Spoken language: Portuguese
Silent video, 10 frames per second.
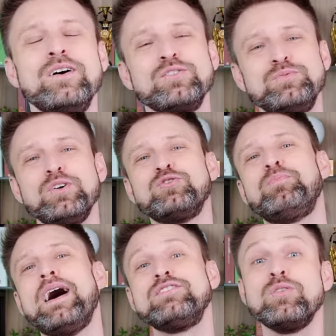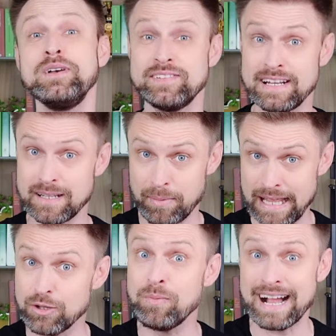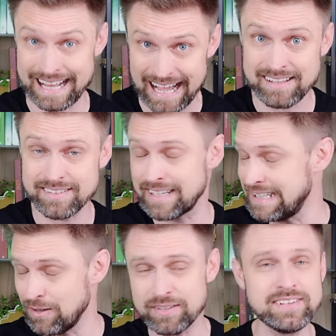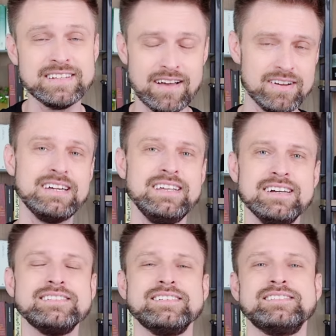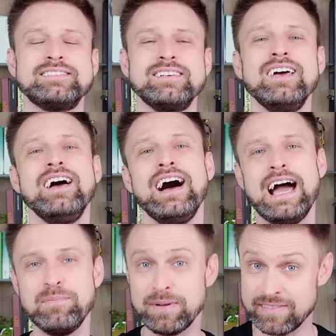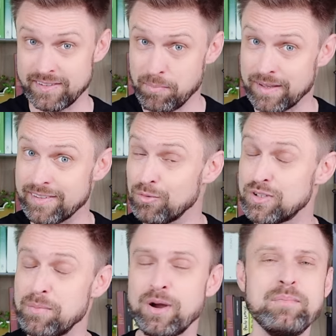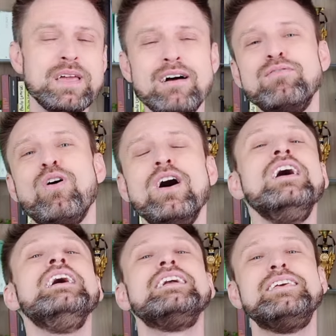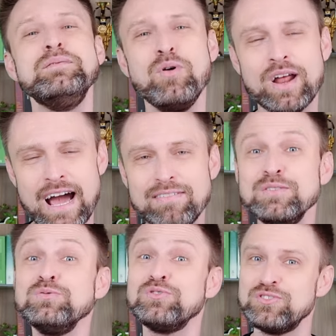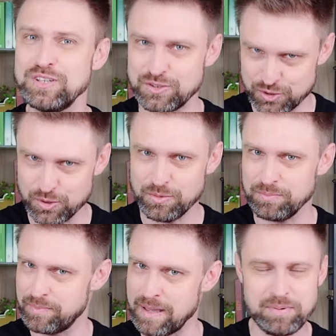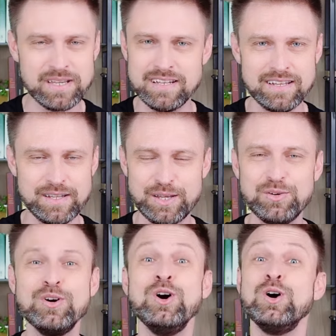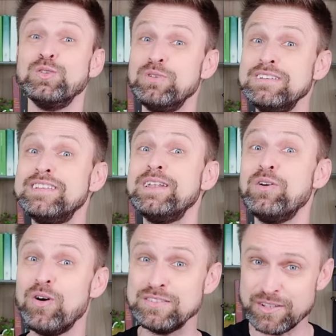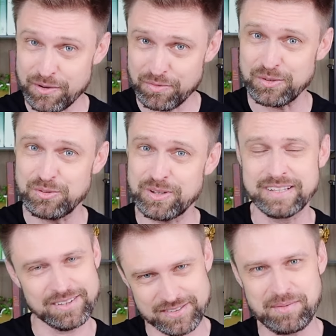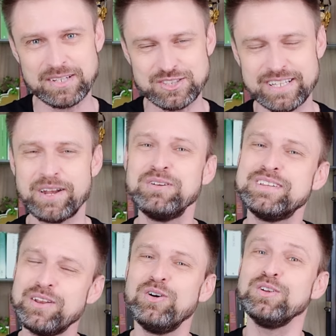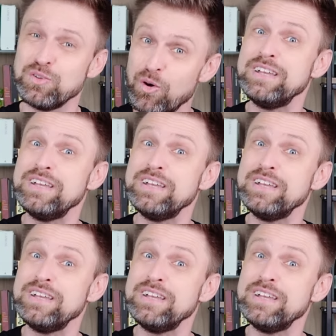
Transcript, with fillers: os meus pais começaram a trabalhar numa casa que não aceitava crianças. Aí precisei passar um tempo com a minha avó, que morava num sítio bem pequenininho, no interior de Rio Fortuna. Então você imagina, era o interior do